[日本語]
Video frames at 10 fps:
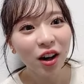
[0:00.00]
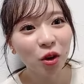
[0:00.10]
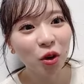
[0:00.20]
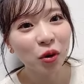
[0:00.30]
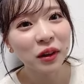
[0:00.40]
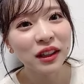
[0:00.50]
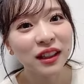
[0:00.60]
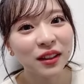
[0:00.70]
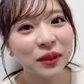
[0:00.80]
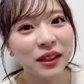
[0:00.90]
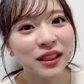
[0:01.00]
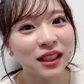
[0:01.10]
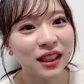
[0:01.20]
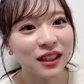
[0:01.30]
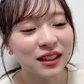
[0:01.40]
ここまでなんかマジ
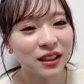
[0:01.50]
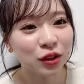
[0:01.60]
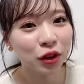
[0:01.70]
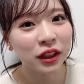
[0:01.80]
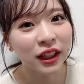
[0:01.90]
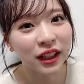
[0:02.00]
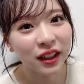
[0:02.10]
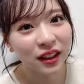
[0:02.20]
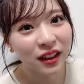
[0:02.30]
ですごいな